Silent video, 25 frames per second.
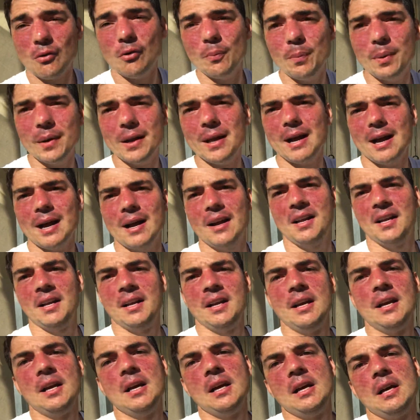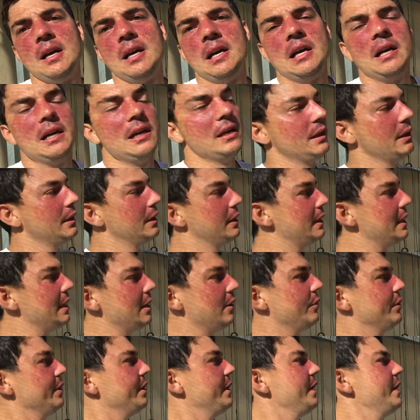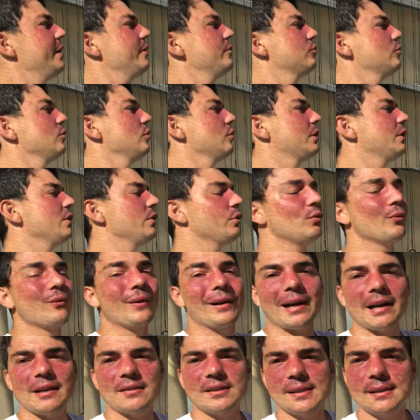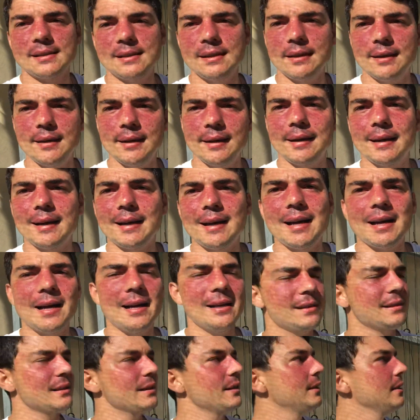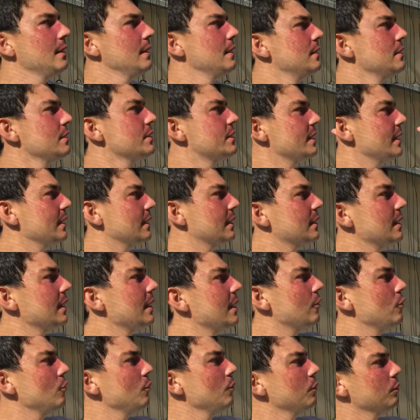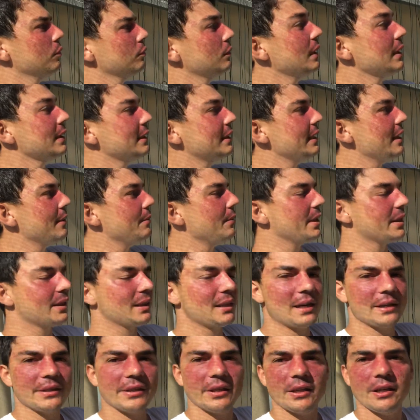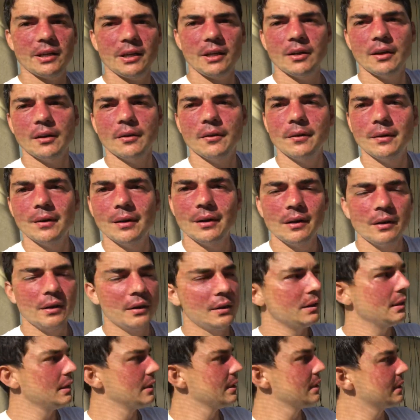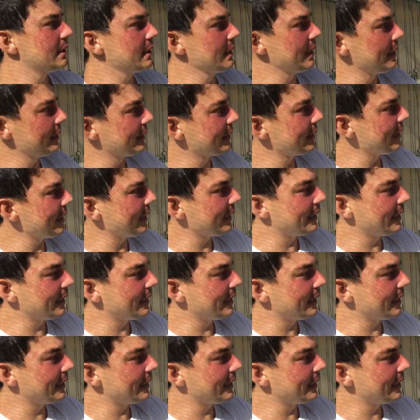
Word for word: acompanhar. Léo, e eu tô aqui com casa 5 assim, em casa, já tá com até metade aqui. Se ela tá